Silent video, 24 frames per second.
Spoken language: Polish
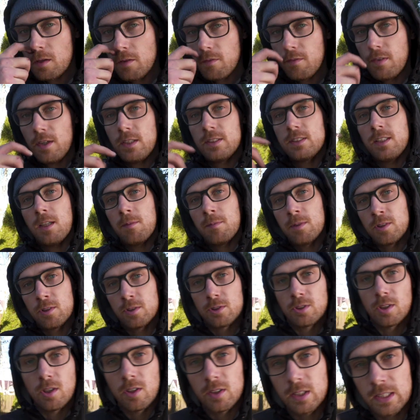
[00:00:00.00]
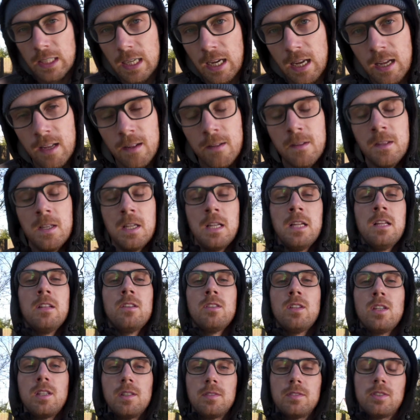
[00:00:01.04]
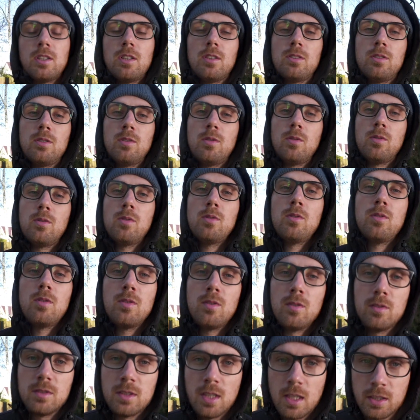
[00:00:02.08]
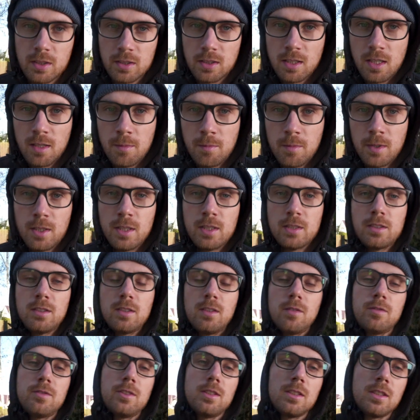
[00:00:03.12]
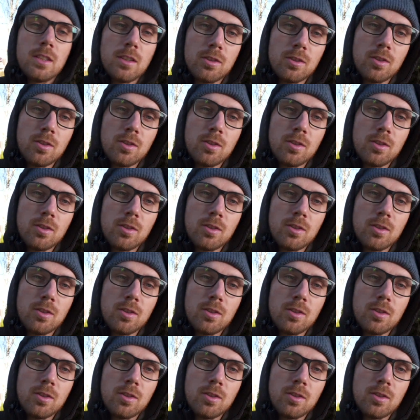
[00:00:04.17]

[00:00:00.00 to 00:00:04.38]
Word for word: Wracamy do środka, no i w środku zacznę myć wszystkie